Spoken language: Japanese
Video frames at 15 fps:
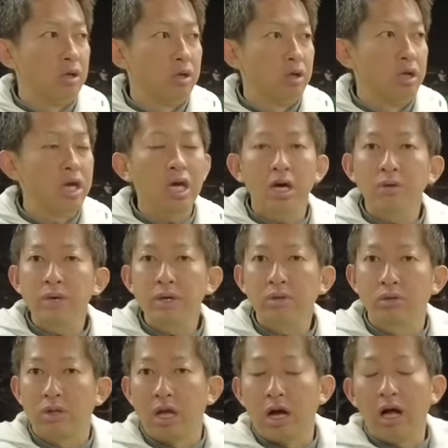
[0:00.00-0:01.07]

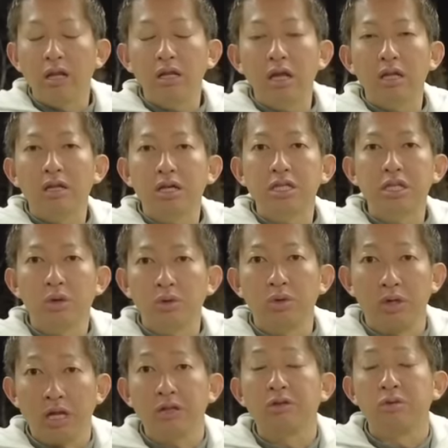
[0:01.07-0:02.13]
ヘアウェイトであんな当たりしたこと
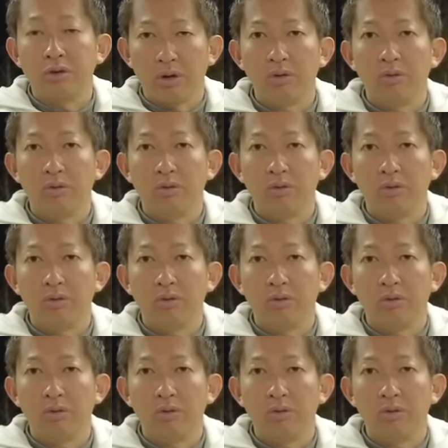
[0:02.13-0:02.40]
ないって言っ